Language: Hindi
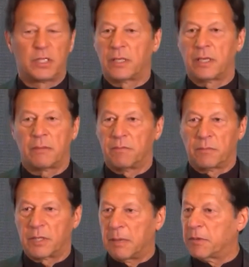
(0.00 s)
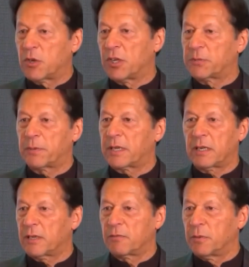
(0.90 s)
जिधर गवर्नमेंट
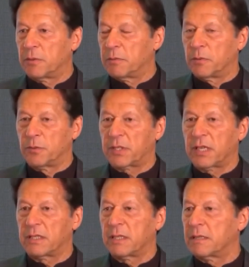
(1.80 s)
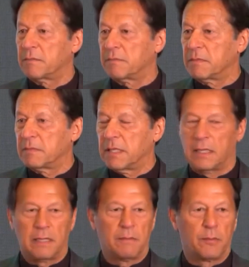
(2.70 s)
हॉस्पिटल है और वो उसके अंदर आ,
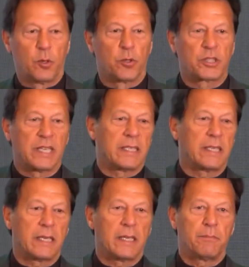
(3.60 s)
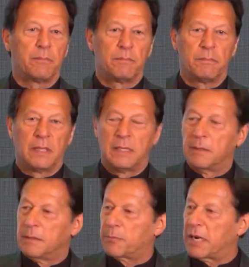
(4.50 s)
लोग जाते नहीं हैं
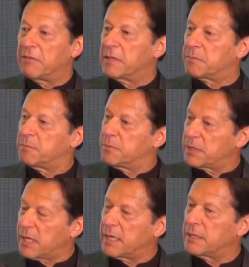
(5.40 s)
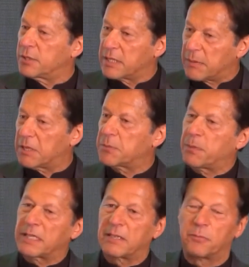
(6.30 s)
प्राइवेट सारे जिनके पास
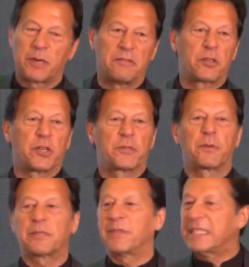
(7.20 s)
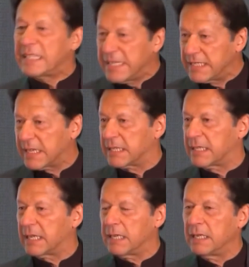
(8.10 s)
पैसा हो प्राइवेट हॉस्पिटल्स में इसलिए
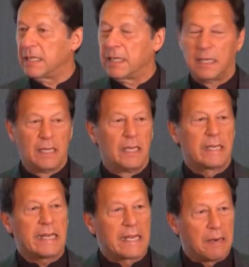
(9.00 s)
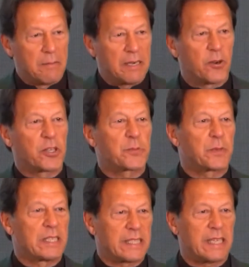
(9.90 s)
जाते हैं कि गवर्नमेंट
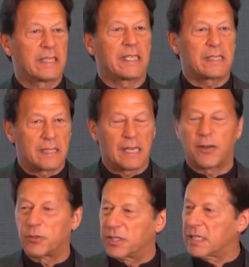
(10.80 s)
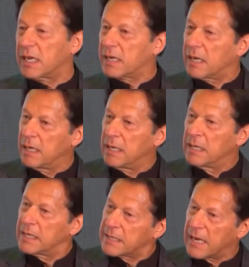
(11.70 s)
हॉस्पिटल्स के अंदर सज़ा और जजा का
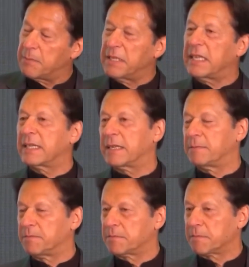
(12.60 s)
निज़ाम ही नहीं है